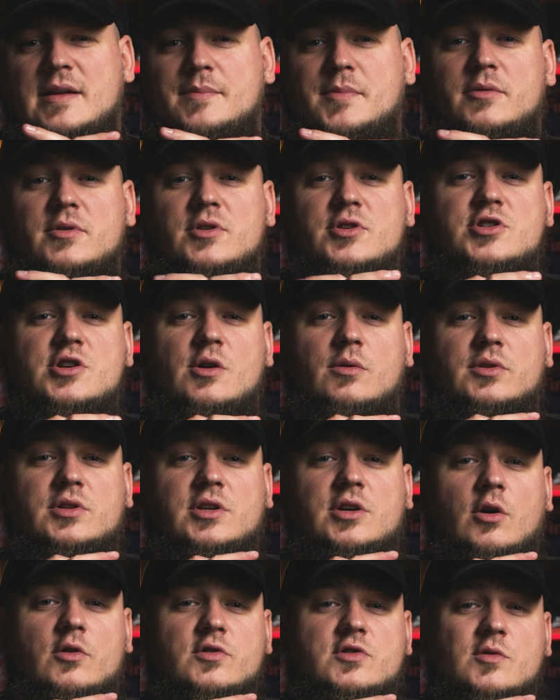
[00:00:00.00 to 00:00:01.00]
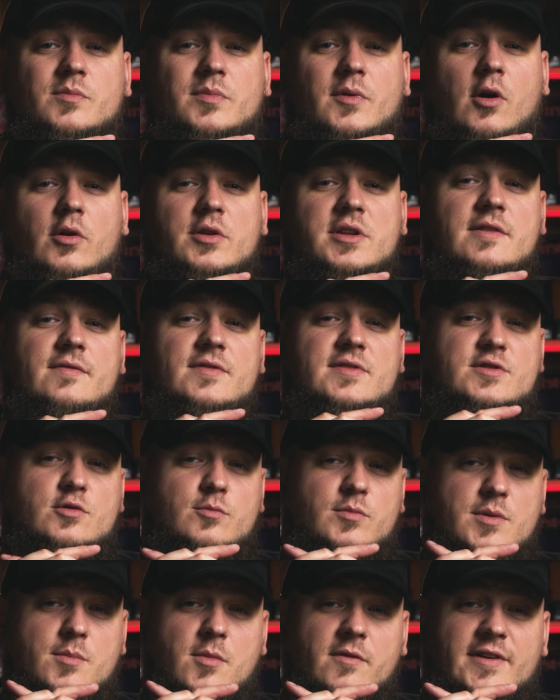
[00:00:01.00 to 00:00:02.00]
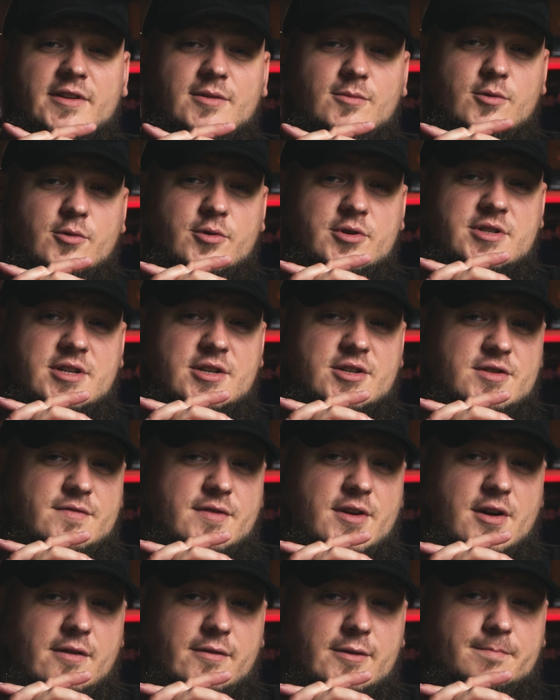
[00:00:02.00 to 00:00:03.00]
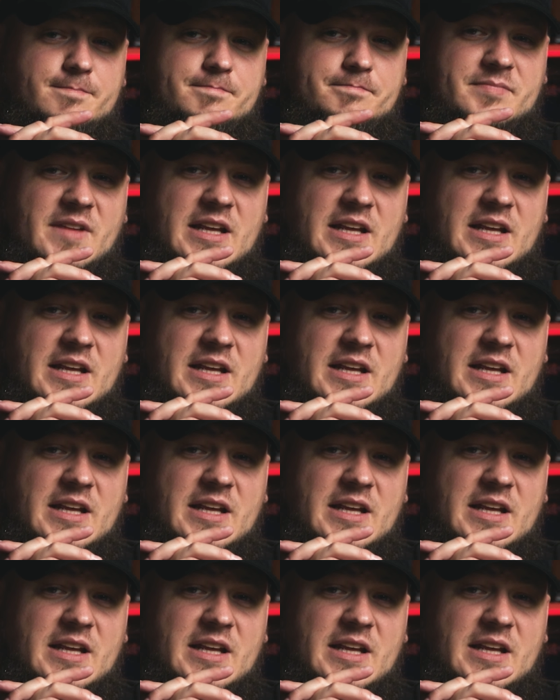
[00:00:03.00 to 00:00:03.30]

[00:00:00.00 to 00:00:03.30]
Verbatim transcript: napełnić żołądki osób o niewysublimowanym guście żywieniowym.